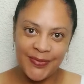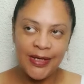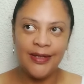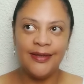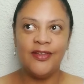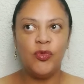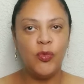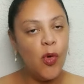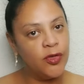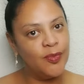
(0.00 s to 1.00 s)
Seja muito
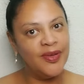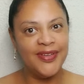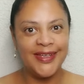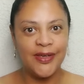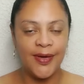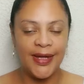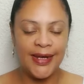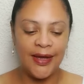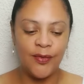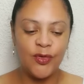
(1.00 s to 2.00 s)
bem-vindo aqui ao canal,
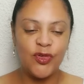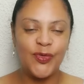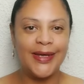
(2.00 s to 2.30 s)
eu sou a Carla,